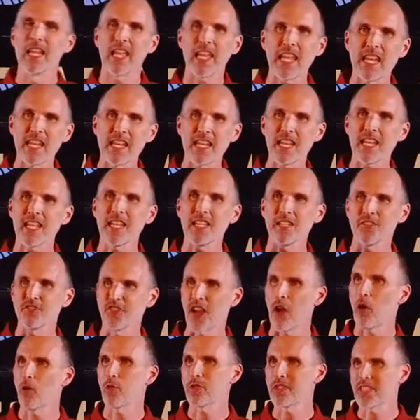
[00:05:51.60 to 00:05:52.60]
Ini
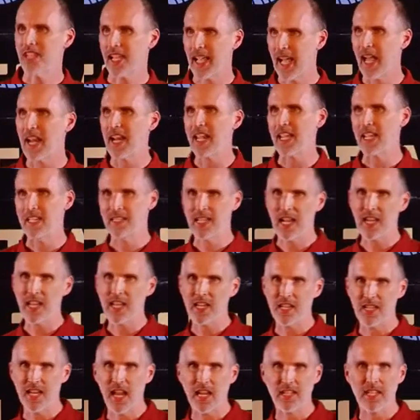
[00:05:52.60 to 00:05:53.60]
jauh sekali dari
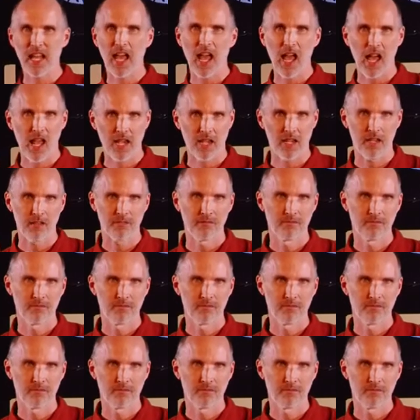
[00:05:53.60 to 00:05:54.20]
kenyataan.